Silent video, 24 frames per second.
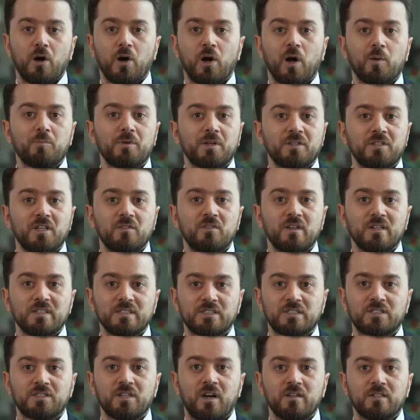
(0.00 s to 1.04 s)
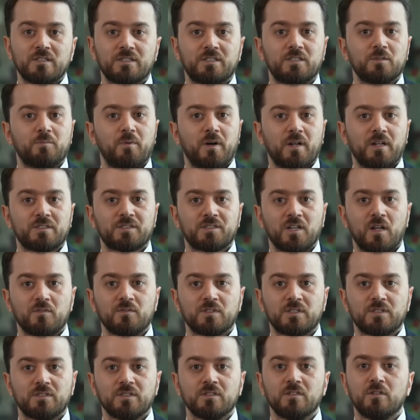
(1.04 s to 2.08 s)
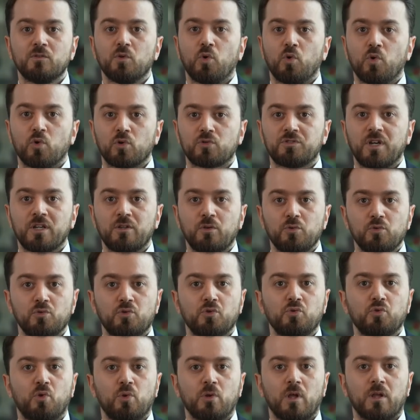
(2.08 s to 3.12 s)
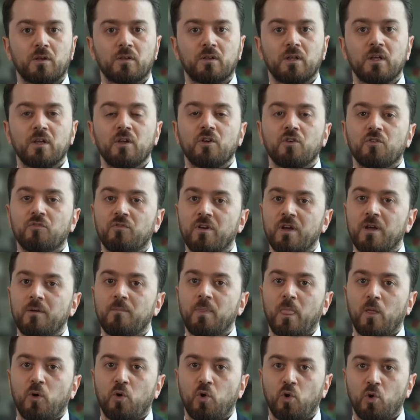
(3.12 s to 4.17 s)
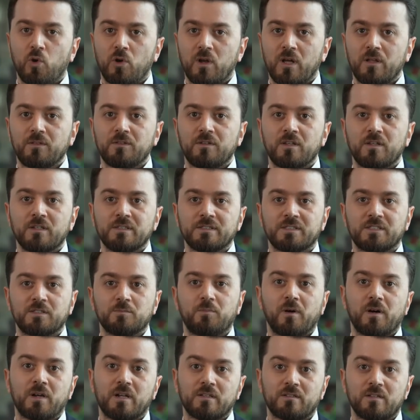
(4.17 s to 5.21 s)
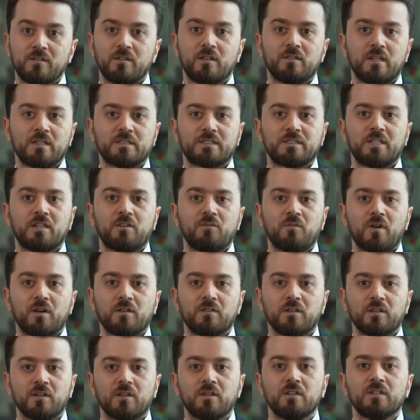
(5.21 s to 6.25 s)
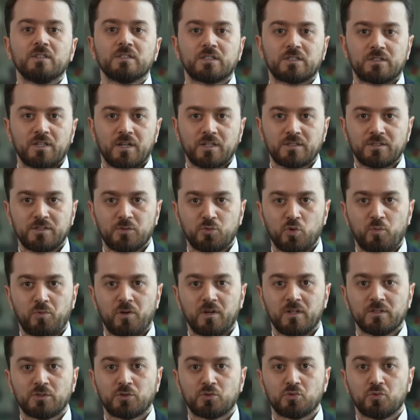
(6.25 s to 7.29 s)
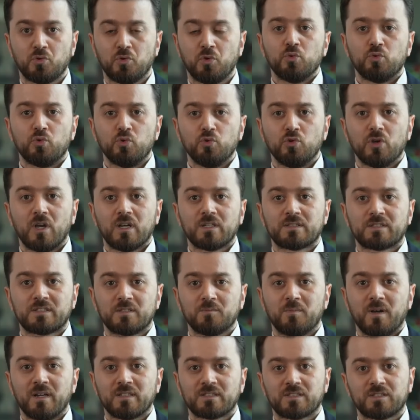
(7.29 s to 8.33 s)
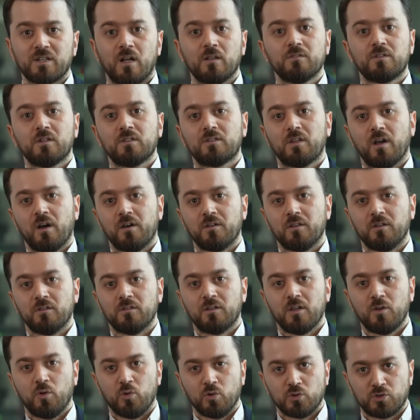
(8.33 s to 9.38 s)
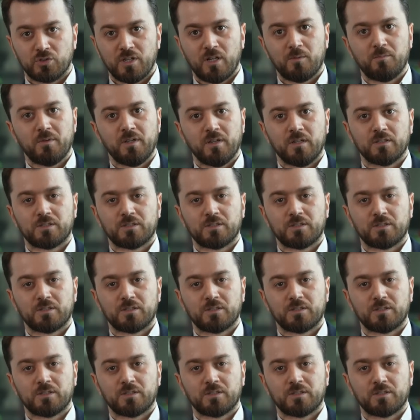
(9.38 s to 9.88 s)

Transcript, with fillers: ABD ve İsrail istihbarat servislerinin ortak ürünü olan ve Hollanda istihbaratının destek verdiği Stuxnet operasyonu dünya siber saldırı tarihinde özel bir yere